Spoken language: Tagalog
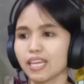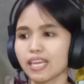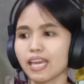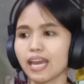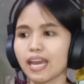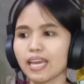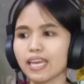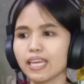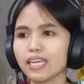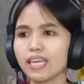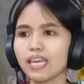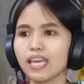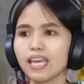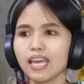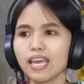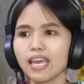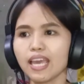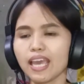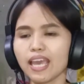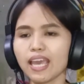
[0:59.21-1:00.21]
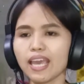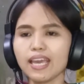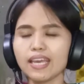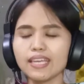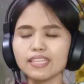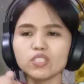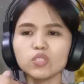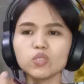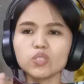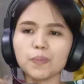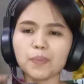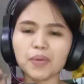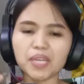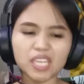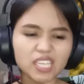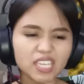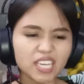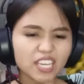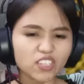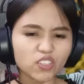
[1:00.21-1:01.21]
guy. And nung
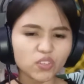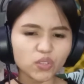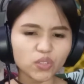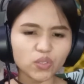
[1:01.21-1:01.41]
napakinggan